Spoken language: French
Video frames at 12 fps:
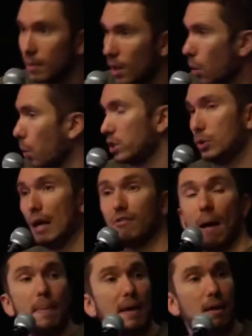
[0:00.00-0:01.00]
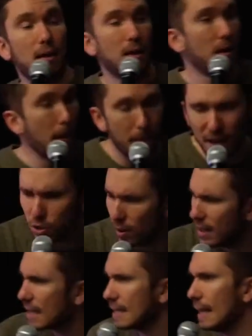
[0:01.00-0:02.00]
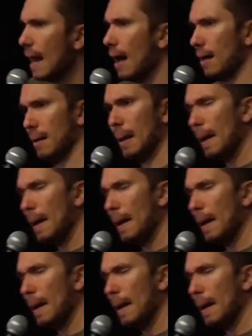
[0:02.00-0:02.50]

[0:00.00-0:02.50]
Et on continue à frapper, persuadé que c'est là,